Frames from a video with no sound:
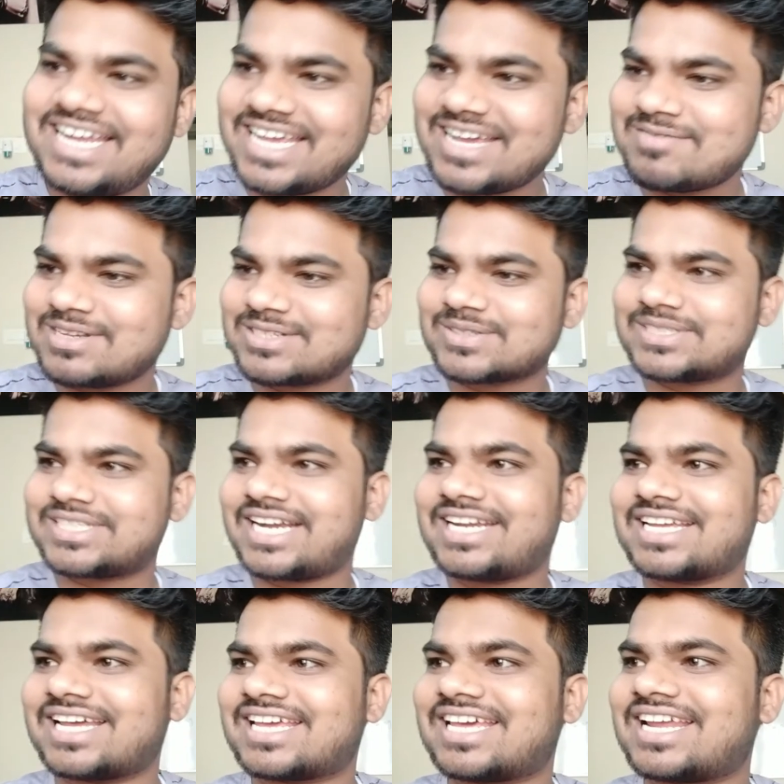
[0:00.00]
ठीक है मैं इसको सेट
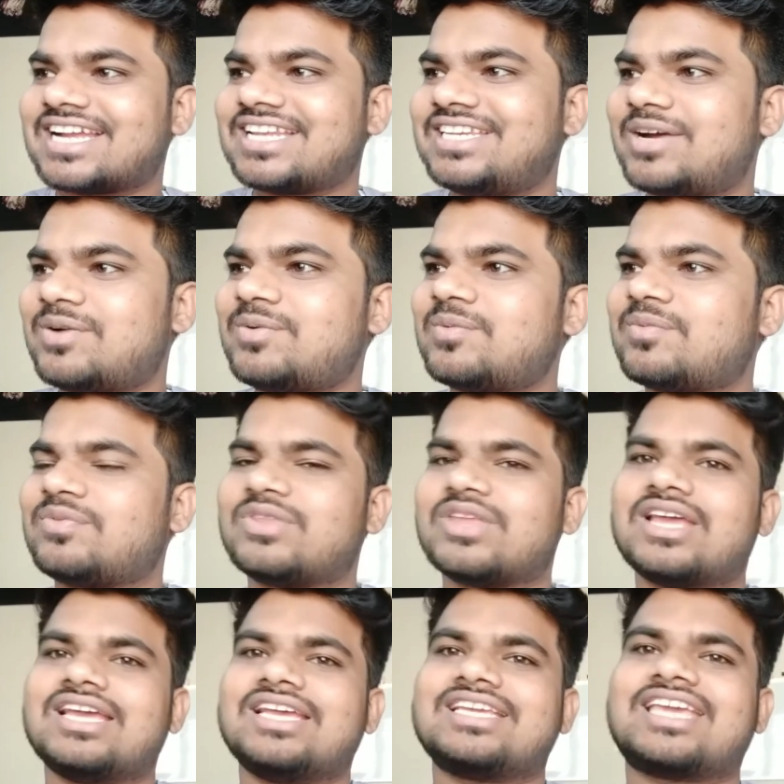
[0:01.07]
करके रख लिया हूं
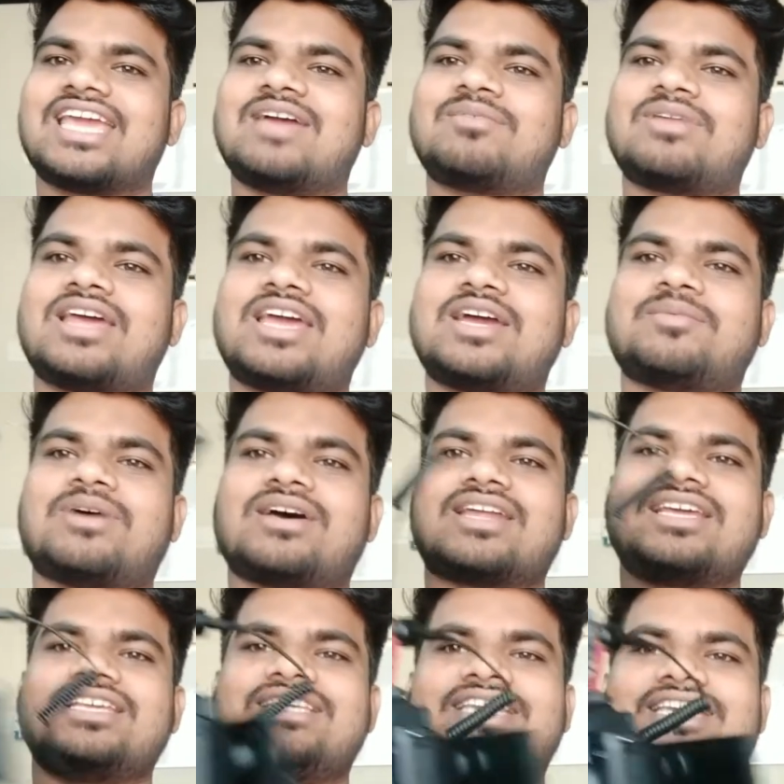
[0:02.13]
कैमरा है हमारा
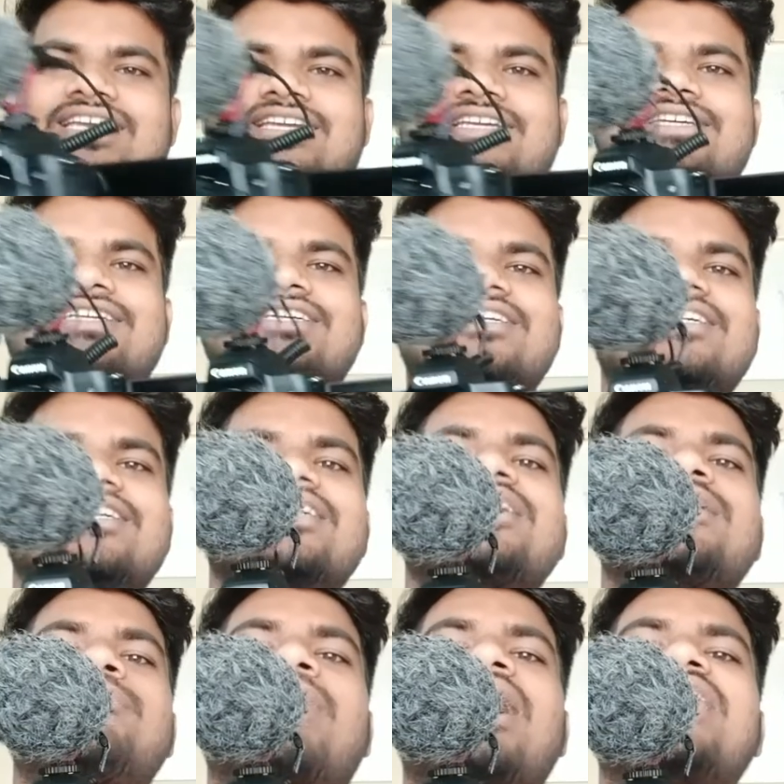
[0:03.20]
ये
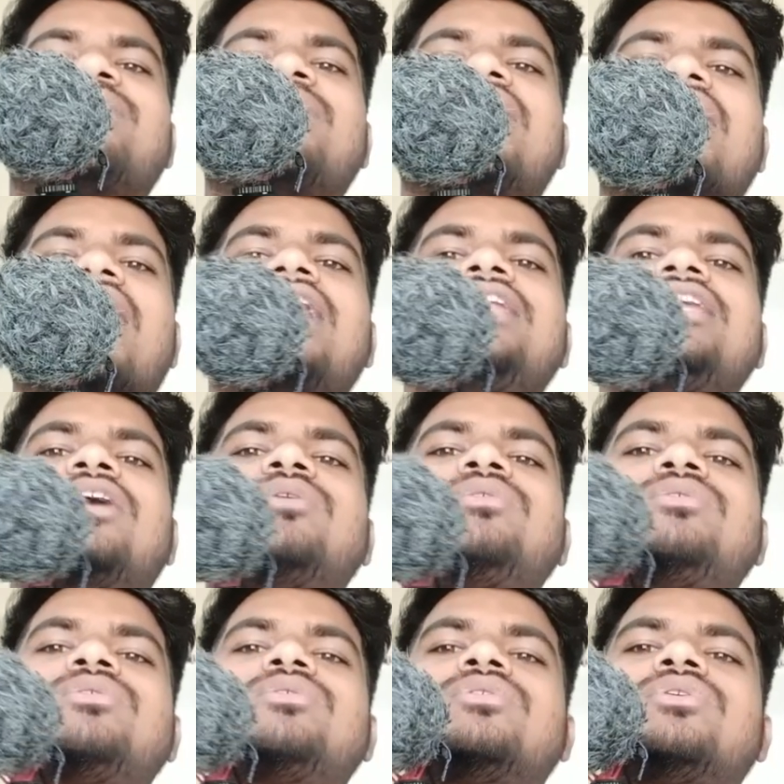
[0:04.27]
माइक में लगा लिया हूं
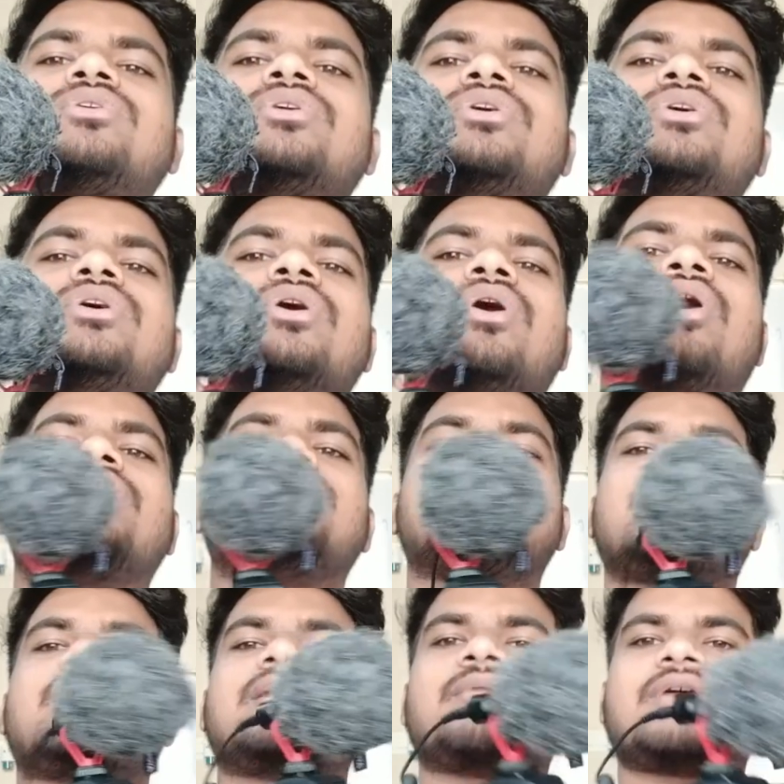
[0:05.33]
और ये
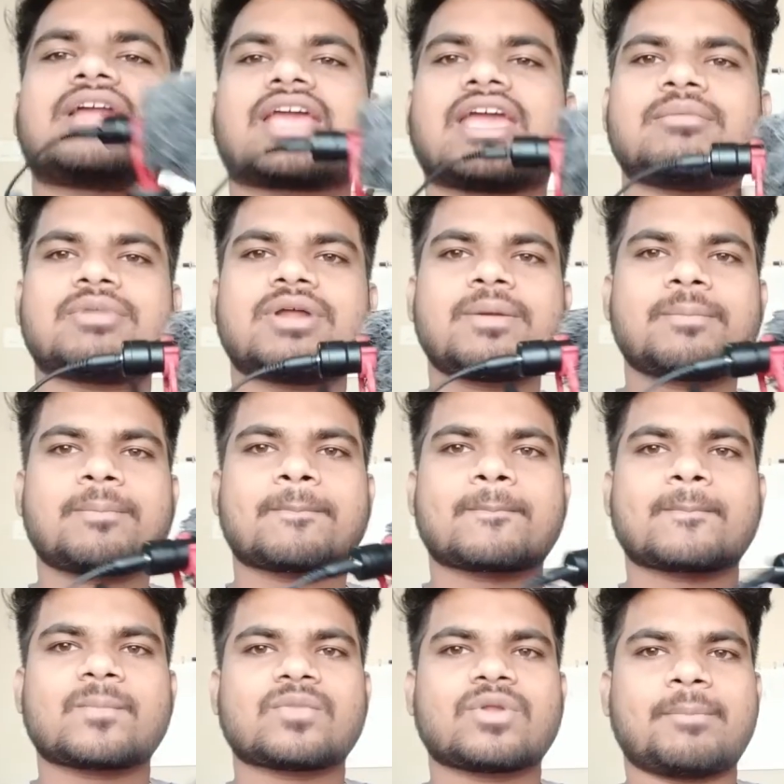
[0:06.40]
है हमारा कैमरा
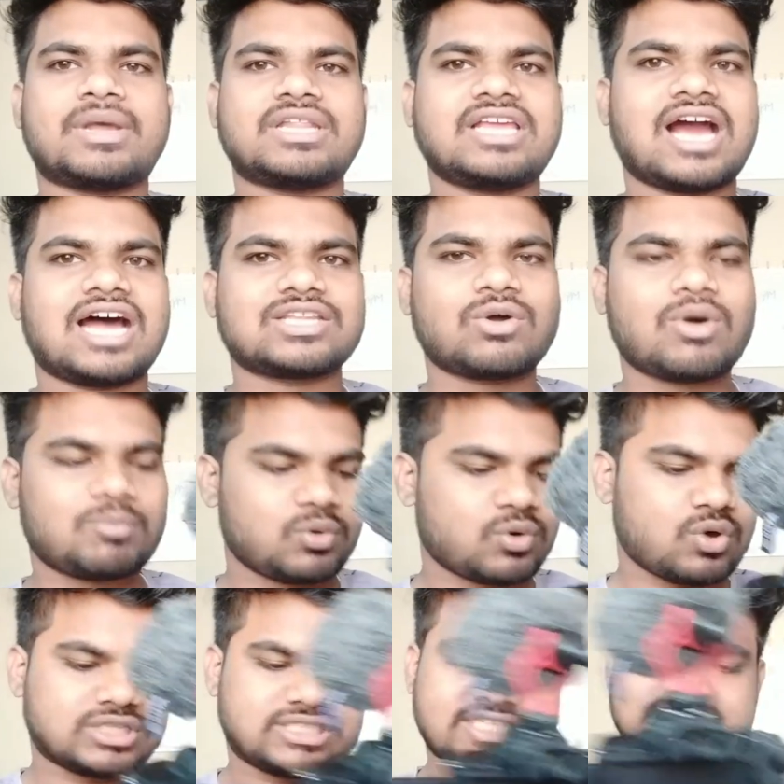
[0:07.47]
मैं दिखाता हूं आप लोग
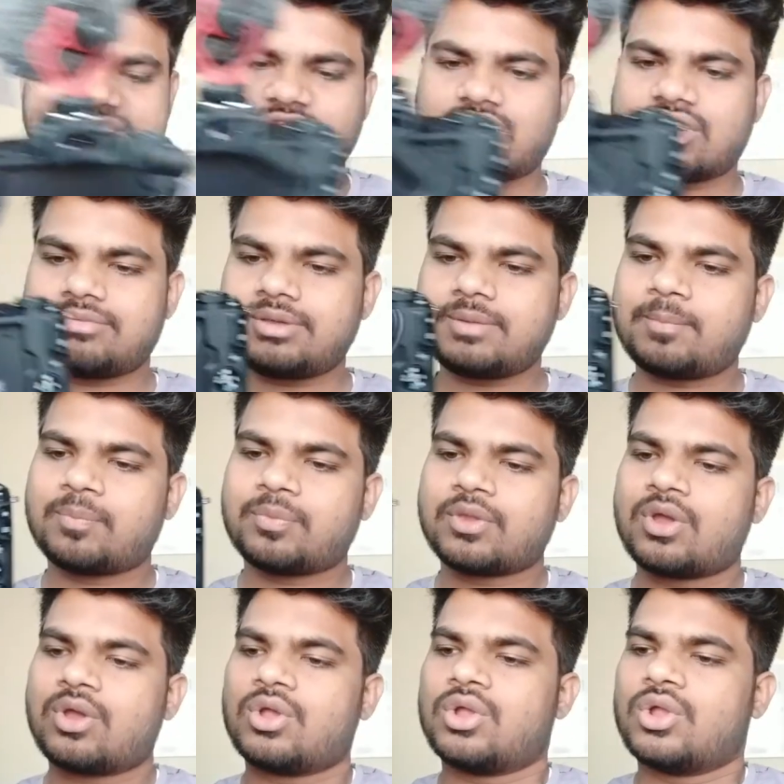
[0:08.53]
को अच्छे से और अभी
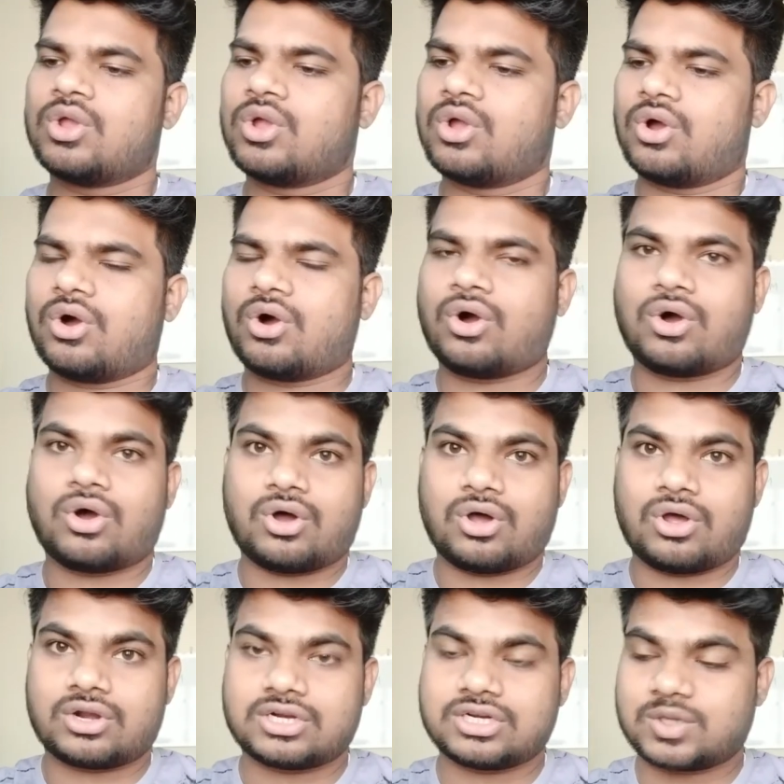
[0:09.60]

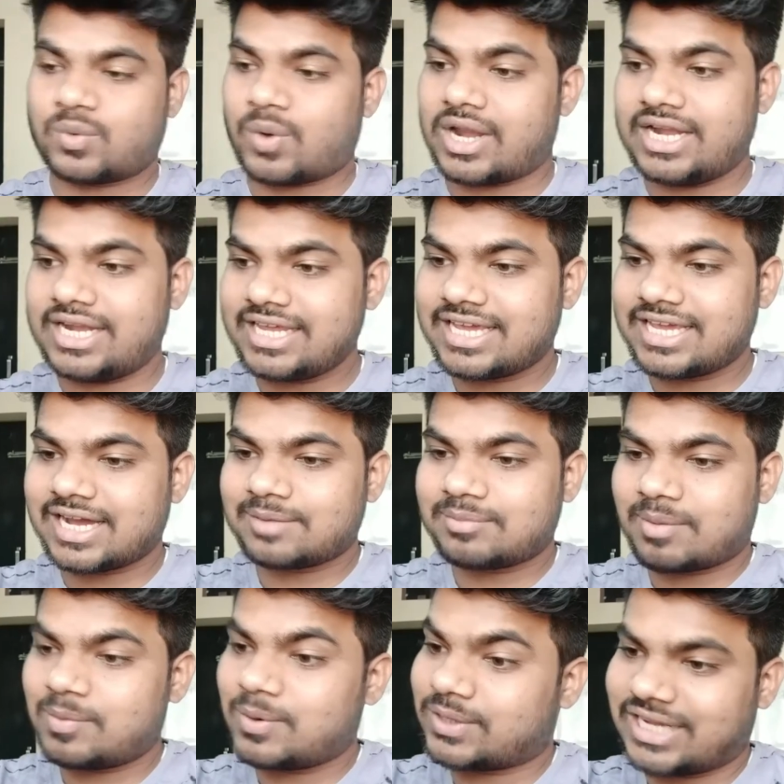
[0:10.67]
और क्वालिटी का अब
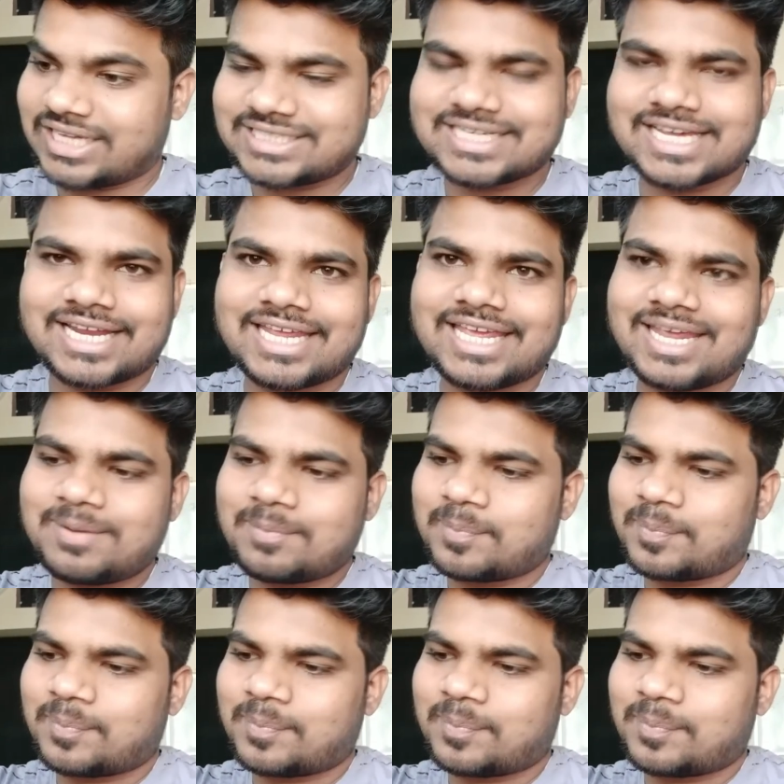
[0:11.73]
हम लोग टेस्ट करेंगे